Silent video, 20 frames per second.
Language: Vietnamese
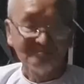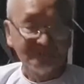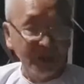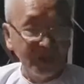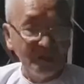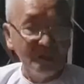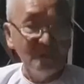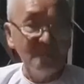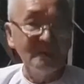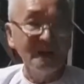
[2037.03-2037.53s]

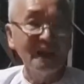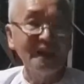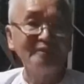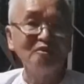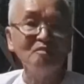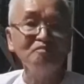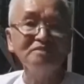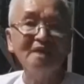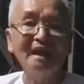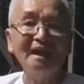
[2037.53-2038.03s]
nếu mà
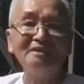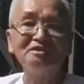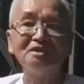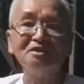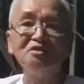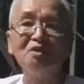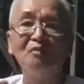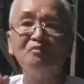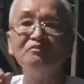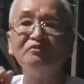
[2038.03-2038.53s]
chúng ta
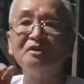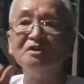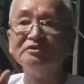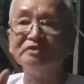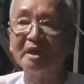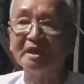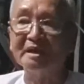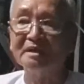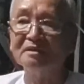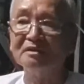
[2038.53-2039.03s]
sử dụng
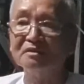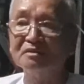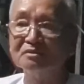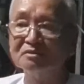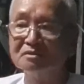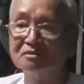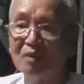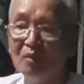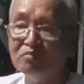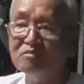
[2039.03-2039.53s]
phương tiện
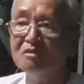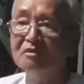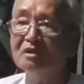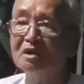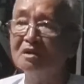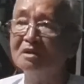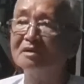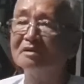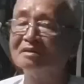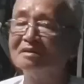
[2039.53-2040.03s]
đúng của
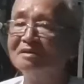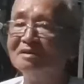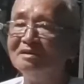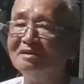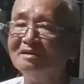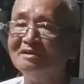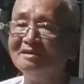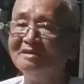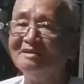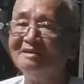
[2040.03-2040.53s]
nó
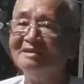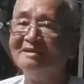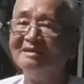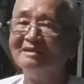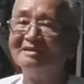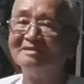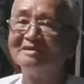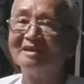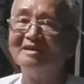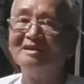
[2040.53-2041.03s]

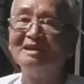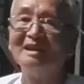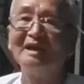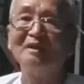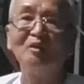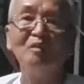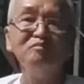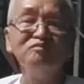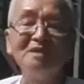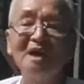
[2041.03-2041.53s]
thì
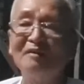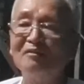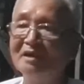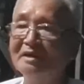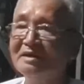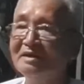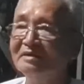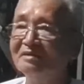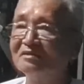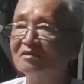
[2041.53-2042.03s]
là đúng đạo
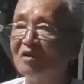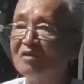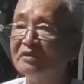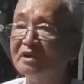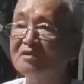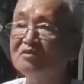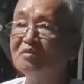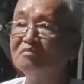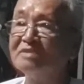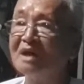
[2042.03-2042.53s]
lý còn
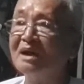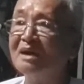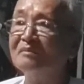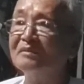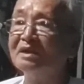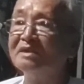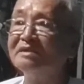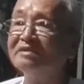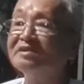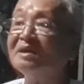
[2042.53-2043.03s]
nếu chúng ta
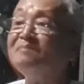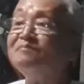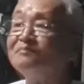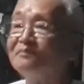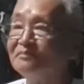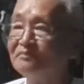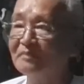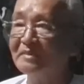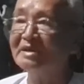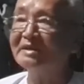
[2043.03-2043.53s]
bị chấp
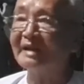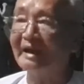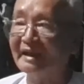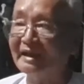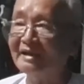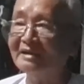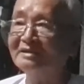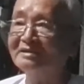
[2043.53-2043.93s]
bị kẹt